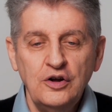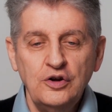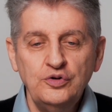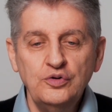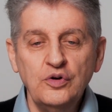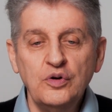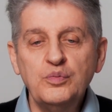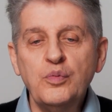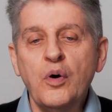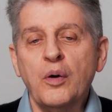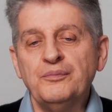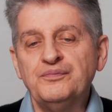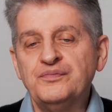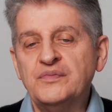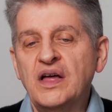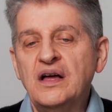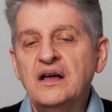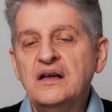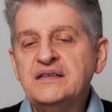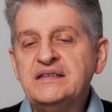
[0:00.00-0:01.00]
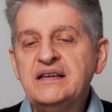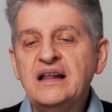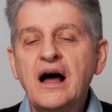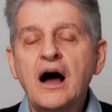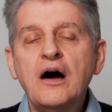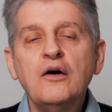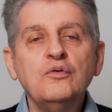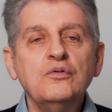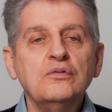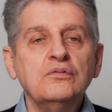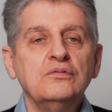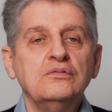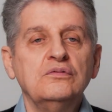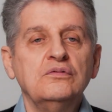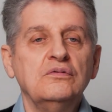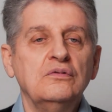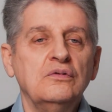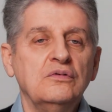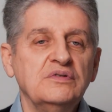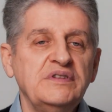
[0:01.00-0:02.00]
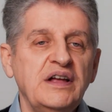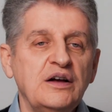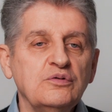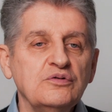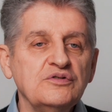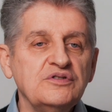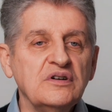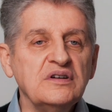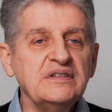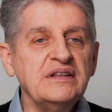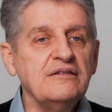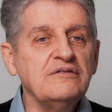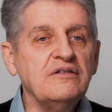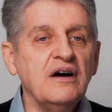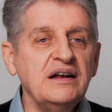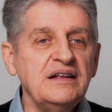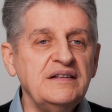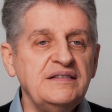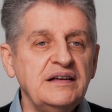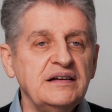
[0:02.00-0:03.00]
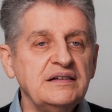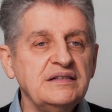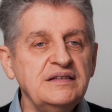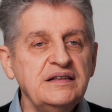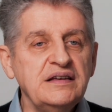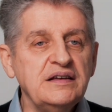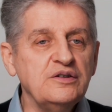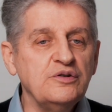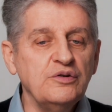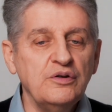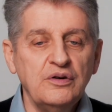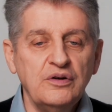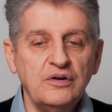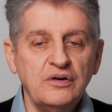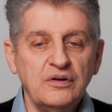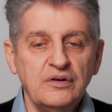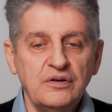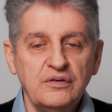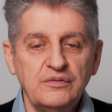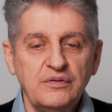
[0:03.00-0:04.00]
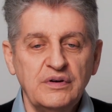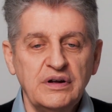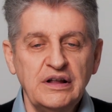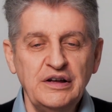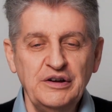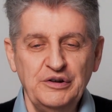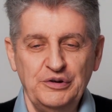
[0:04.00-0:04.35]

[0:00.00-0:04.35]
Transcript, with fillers: Donc bon, c'est là où on est content d'avoir les techniques euh,